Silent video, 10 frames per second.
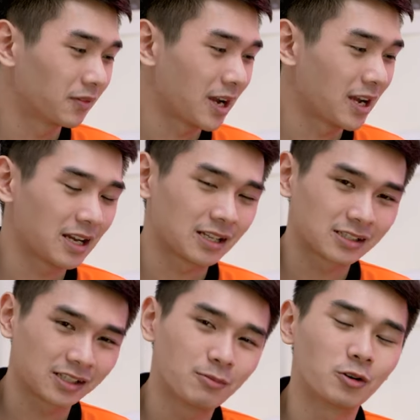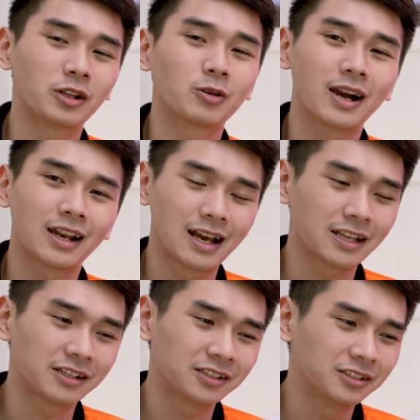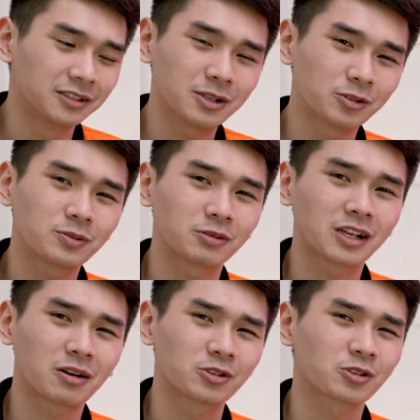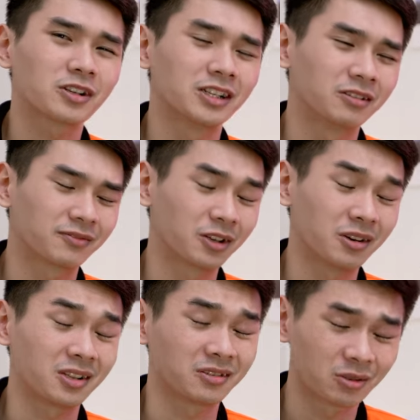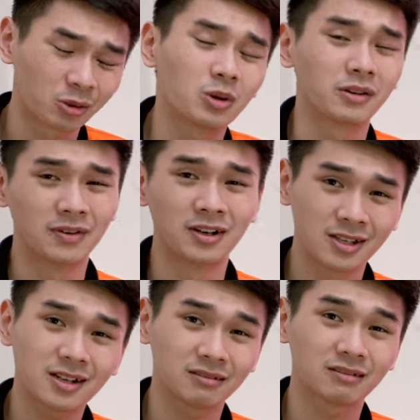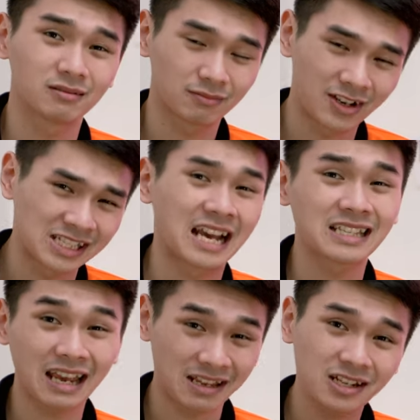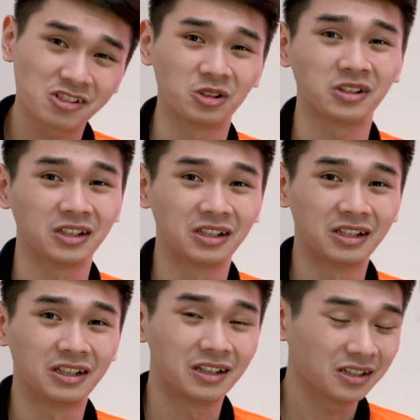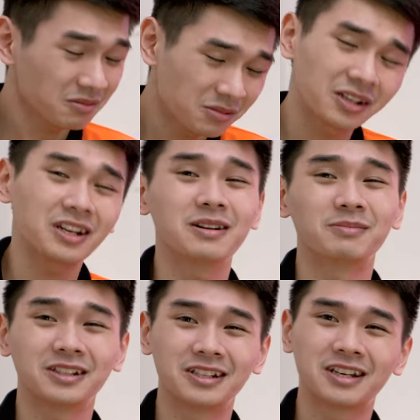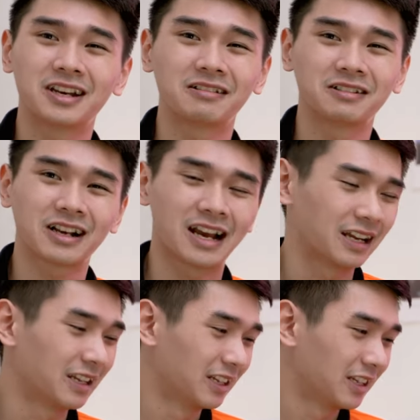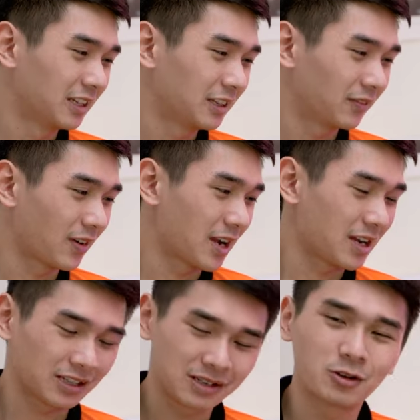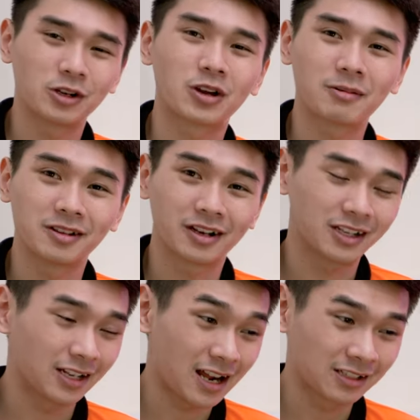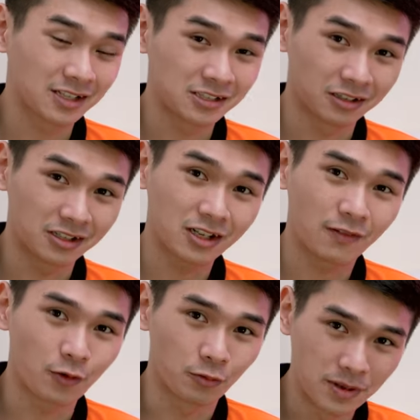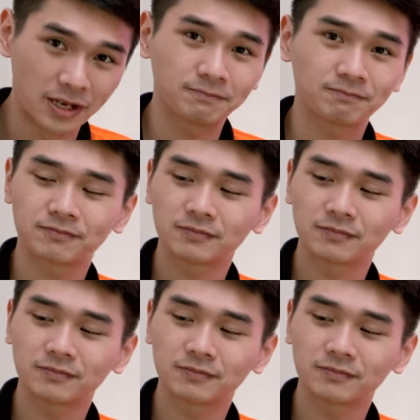và gimbal điện thoại là những cái thứ mà giúp cho chúng ta có một shot hình phải nói là nó tuyệt vời nhất và giá rẻ nhất rồi, không có cái điểm gì để chê được nữa cả. Và gimbal điện thoại bây giờ đây thì đang dần trở nên rất là phổ biến